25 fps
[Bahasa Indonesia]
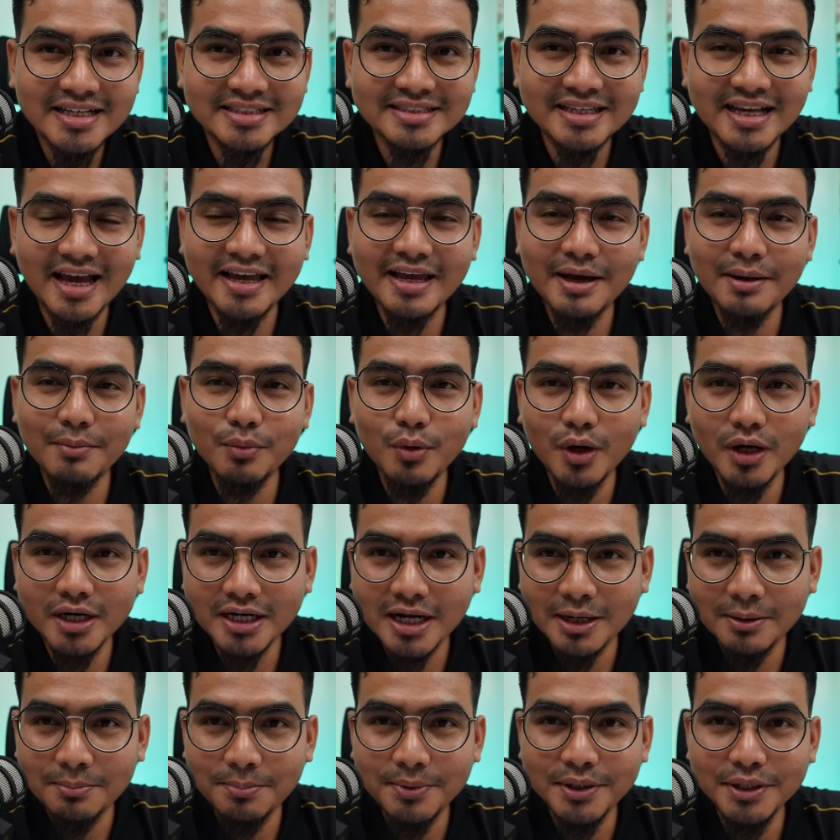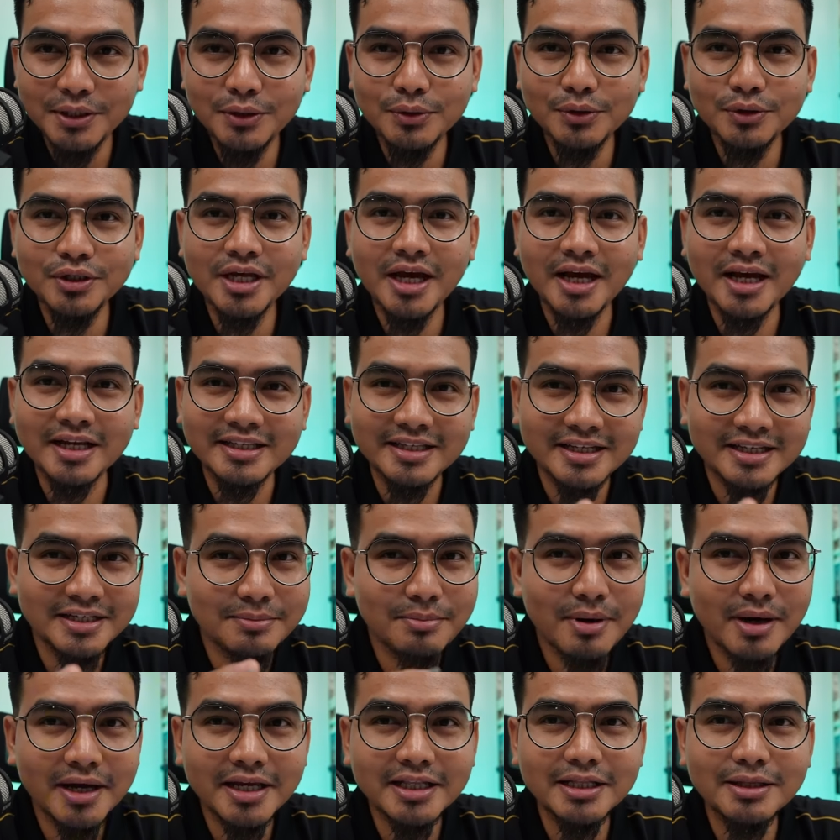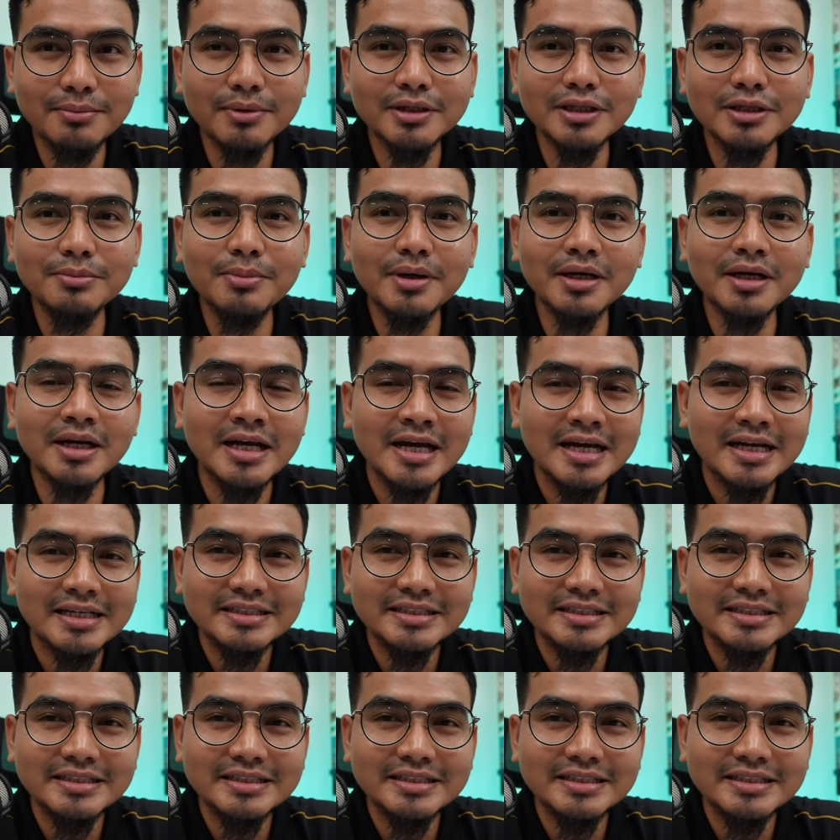saya buatkan videonya jadi bagi teman-teman